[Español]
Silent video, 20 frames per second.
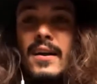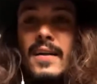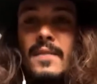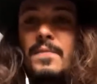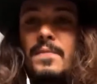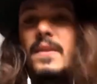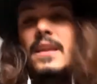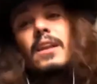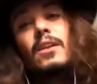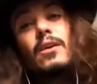
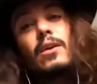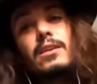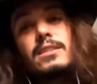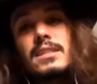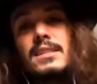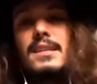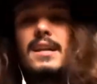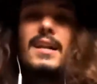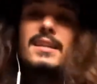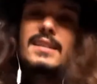Y lo
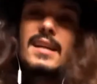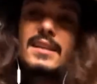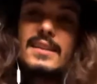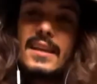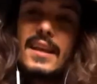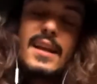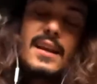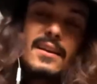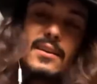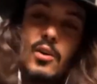echas a la
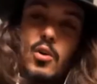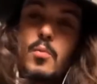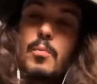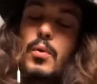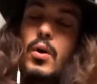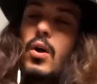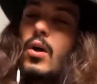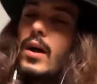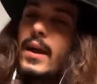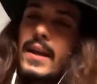sartén con un
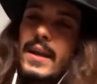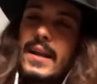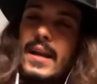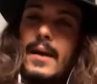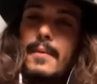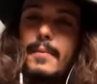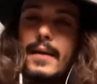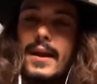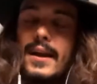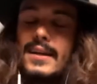poco de
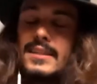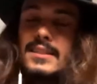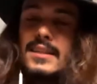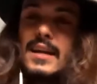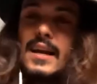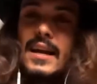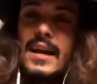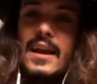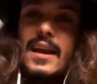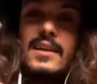harina para que
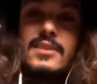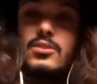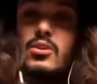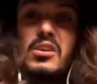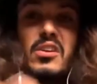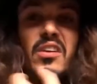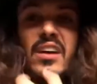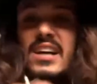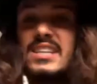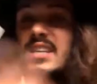sea esto y
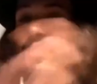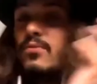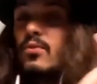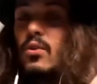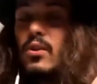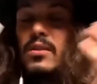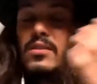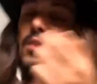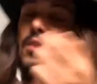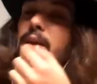lo dejas a
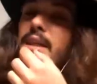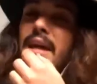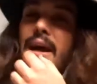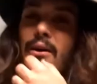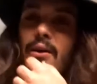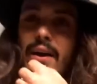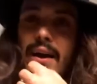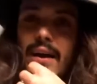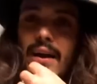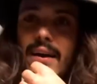fuego lento media
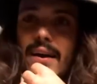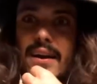hora.